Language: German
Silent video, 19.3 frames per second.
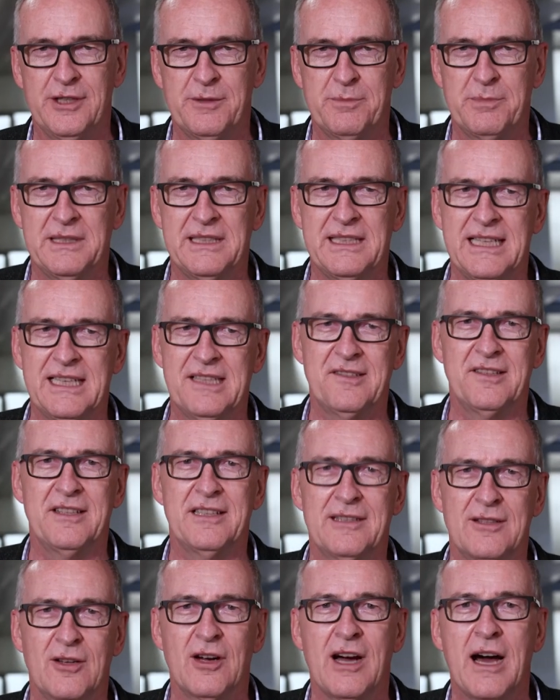ich bin
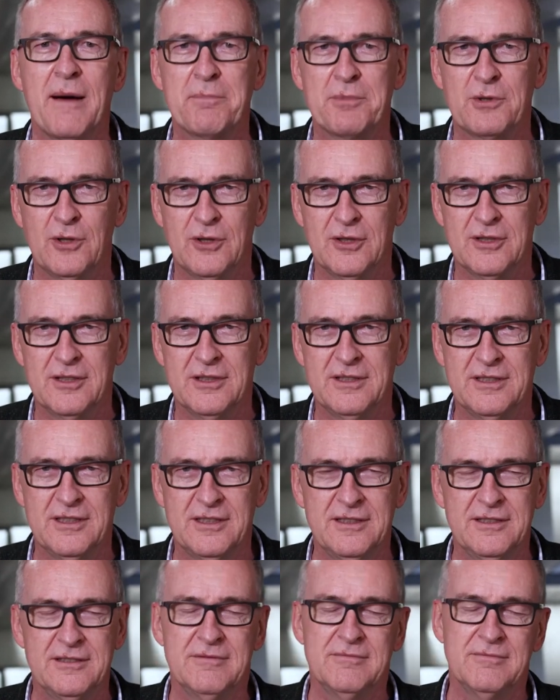derzeit noch
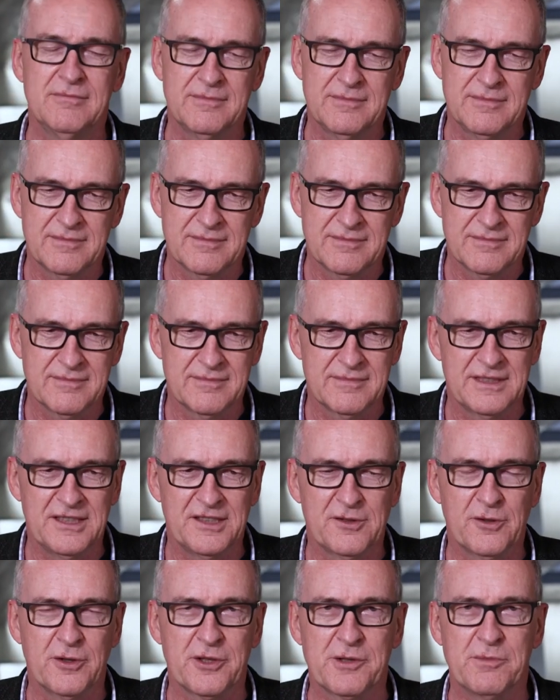Abgeordneter
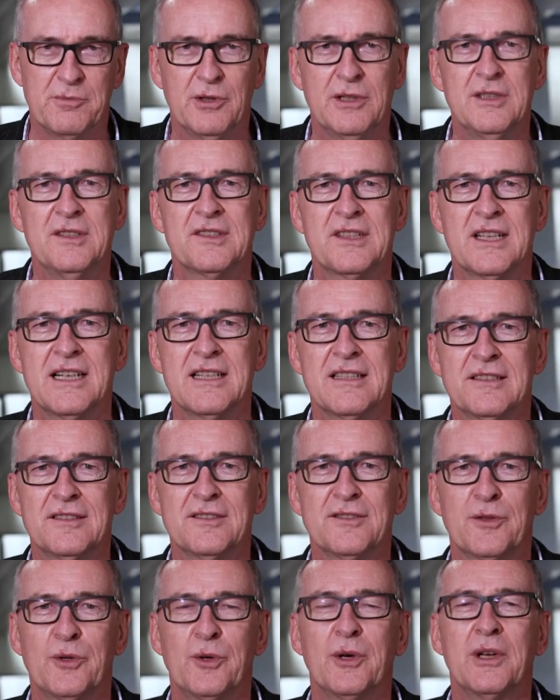des Deutschen
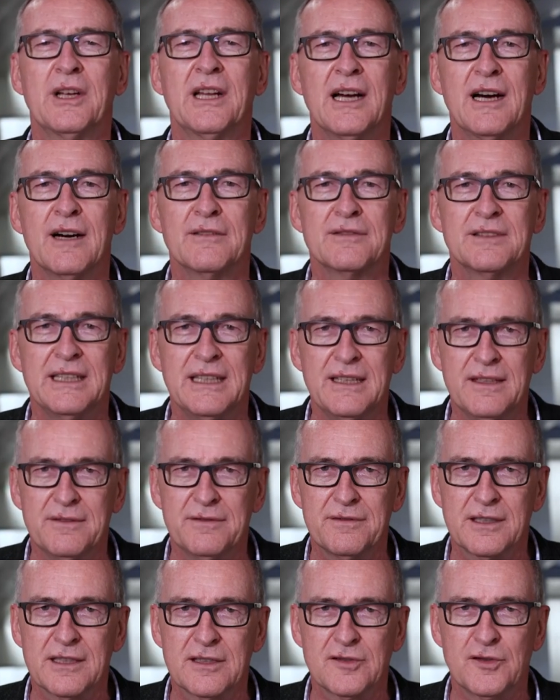Bundestages, gehöre der
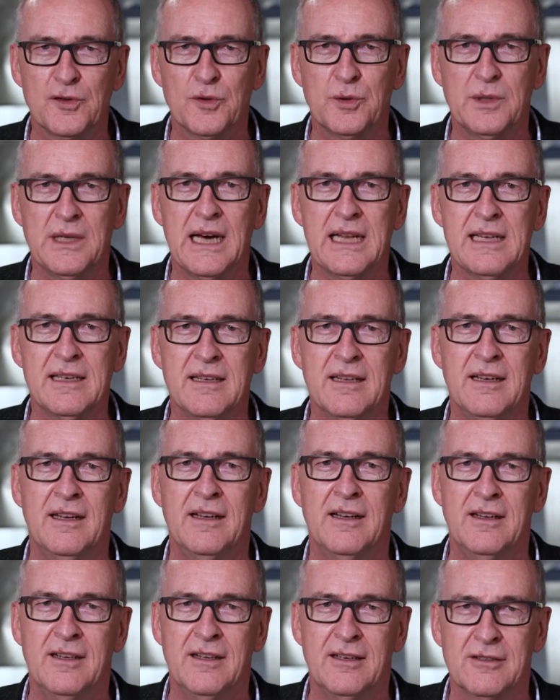AfD-Fraktion an
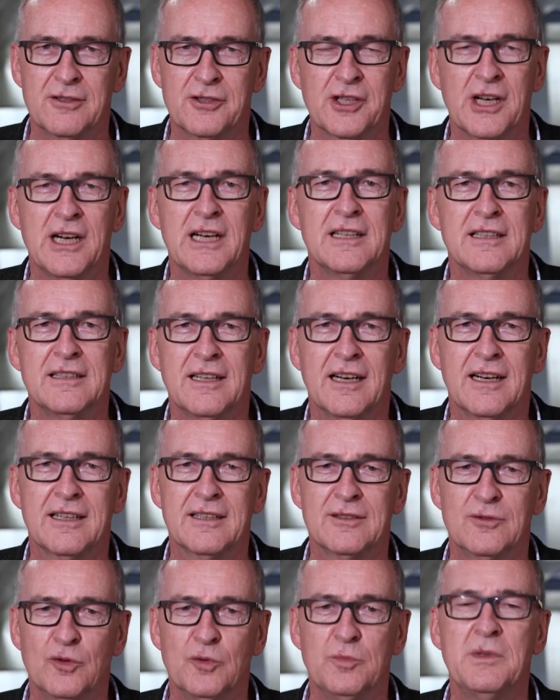und scheide
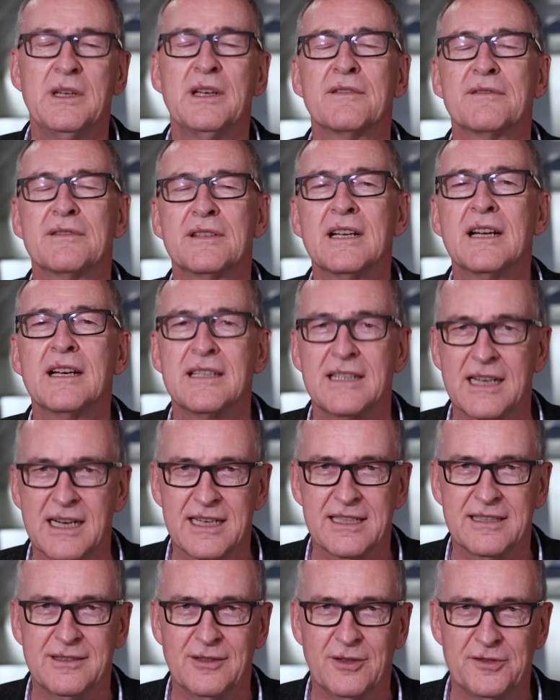nach nunmehr vier
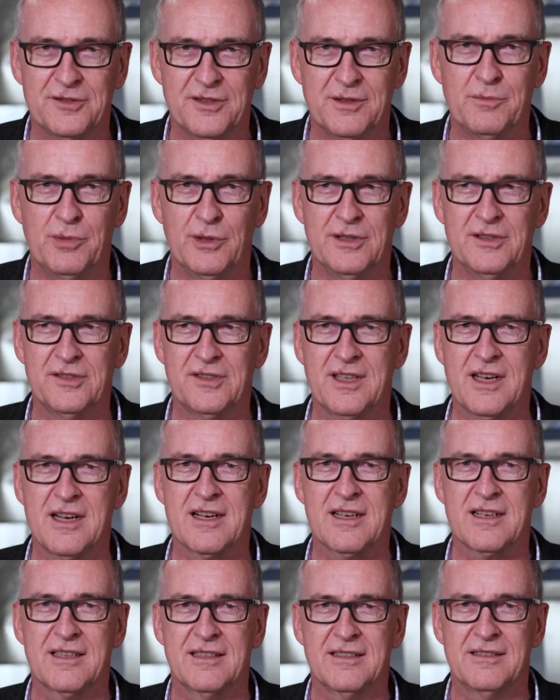Jahren aus dem
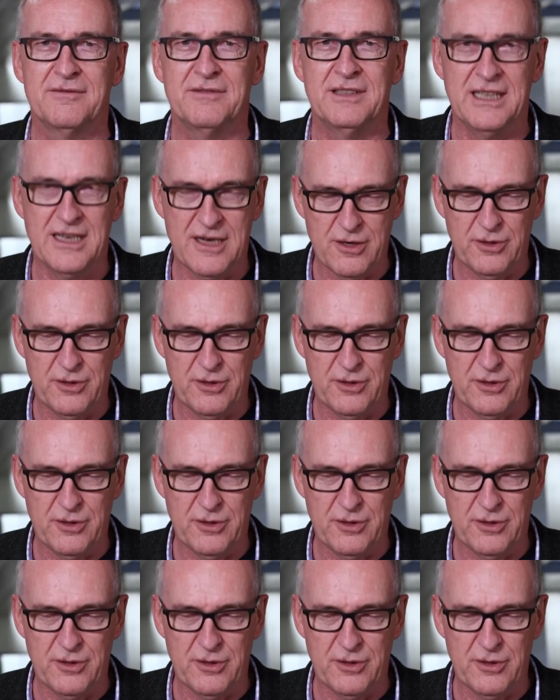Bundestag wieder